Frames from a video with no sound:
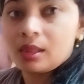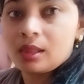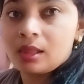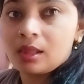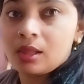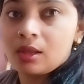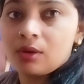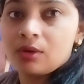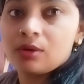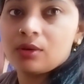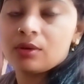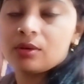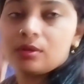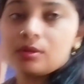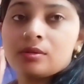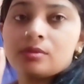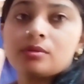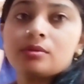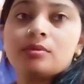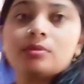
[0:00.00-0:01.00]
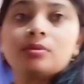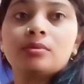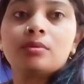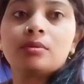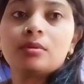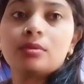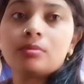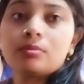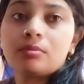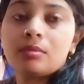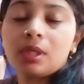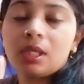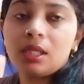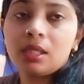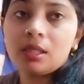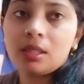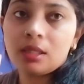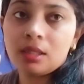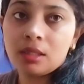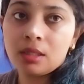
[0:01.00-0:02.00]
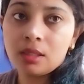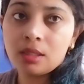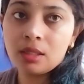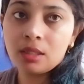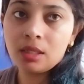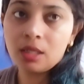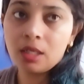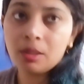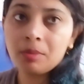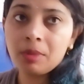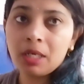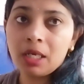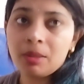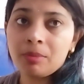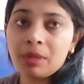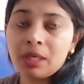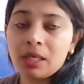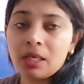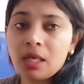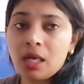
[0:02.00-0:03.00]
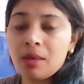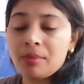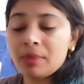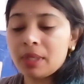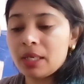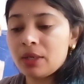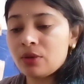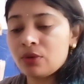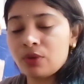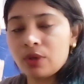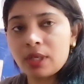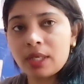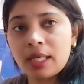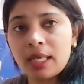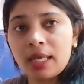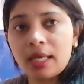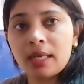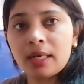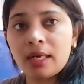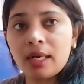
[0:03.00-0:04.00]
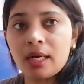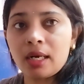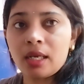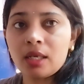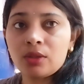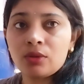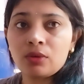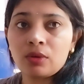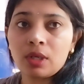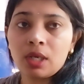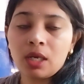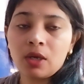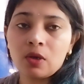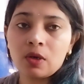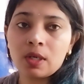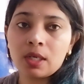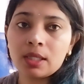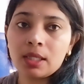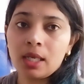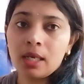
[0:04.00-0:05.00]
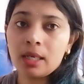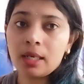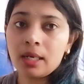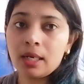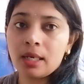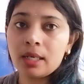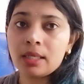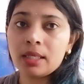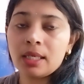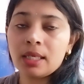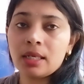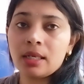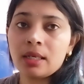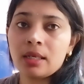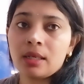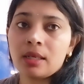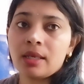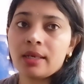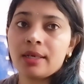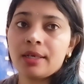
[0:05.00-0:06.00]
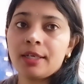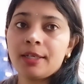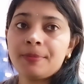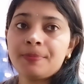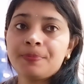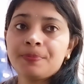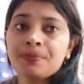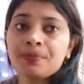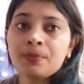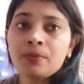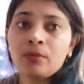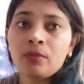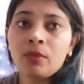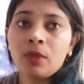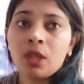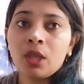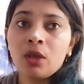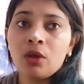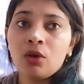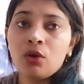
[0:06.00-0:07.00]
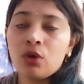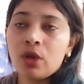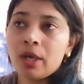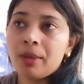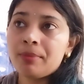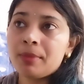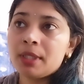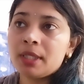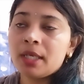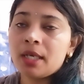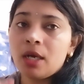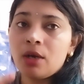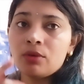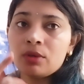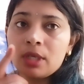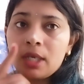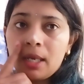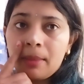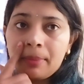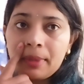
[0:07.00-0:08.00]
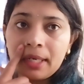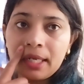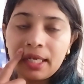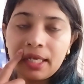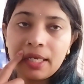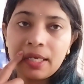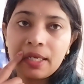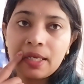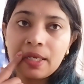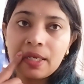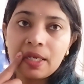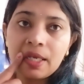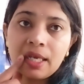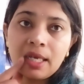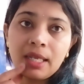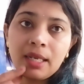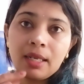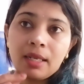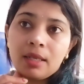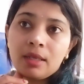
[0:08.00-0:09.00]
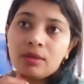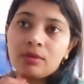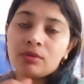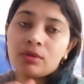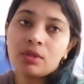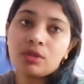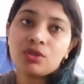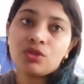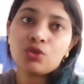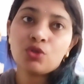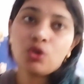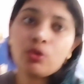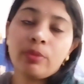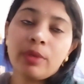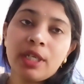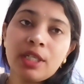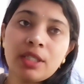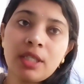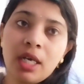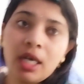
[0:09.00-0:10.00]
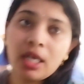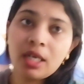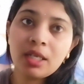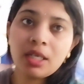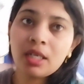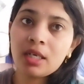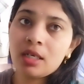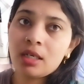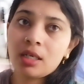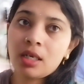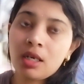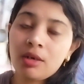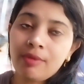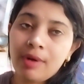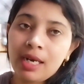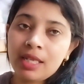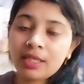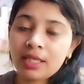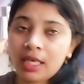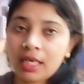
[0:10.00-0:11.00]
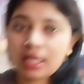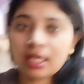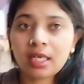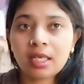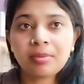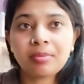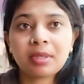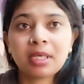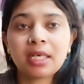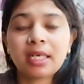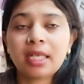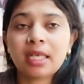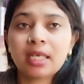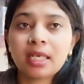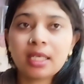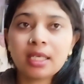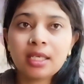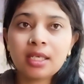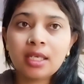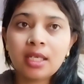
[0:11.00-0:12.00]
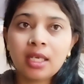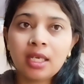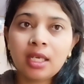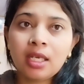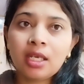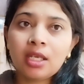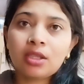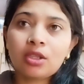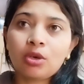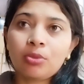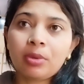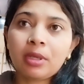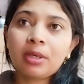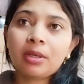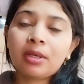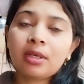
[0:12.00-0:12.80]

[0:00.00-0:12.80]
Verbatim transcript: तो बस ये लगभग काम हो गया है नहाना धोना और कथा कहना ये रह गया है और अब मैं दिखाऊंगी आपने कल जो मेरी सारी कल वाली सारी क्लिप कटे गई तो फिर